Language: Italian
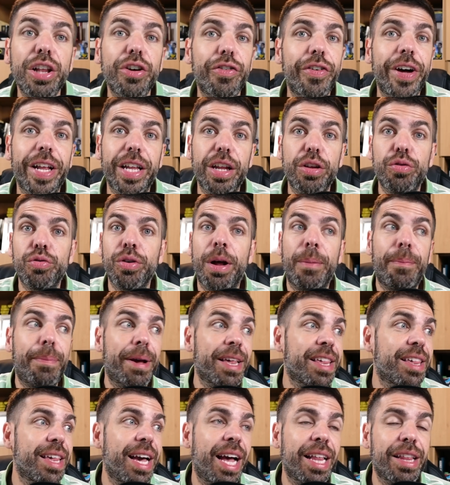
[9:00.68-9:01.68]
dove addirittura
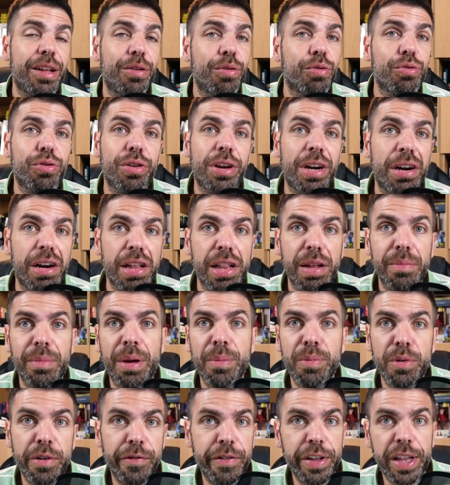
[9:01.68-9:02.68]
passate, e non tornerete mai
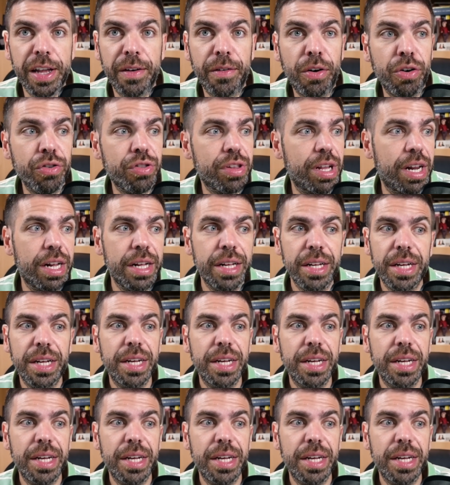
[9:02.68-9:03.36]
più in vita vostra,